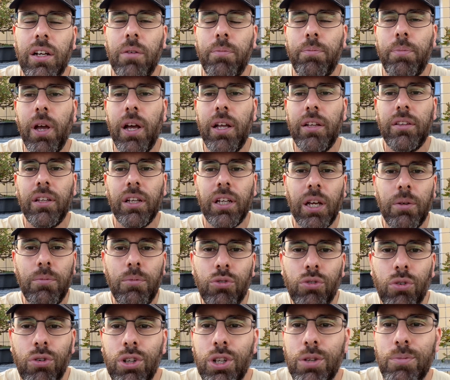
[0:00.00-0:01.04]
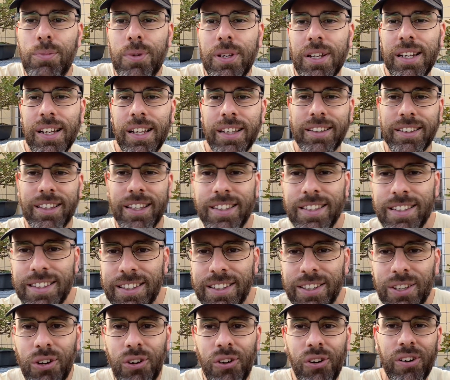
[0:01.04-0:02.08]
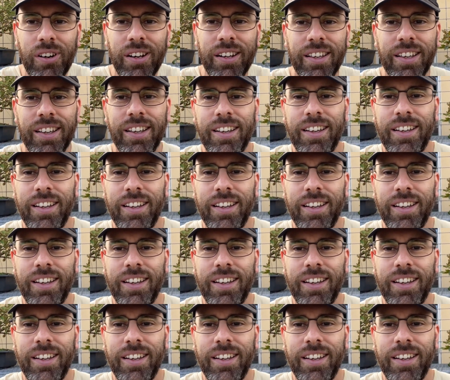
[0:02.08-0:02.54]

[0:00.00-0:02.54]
una pianta che ha bisogno di mille attenzioni,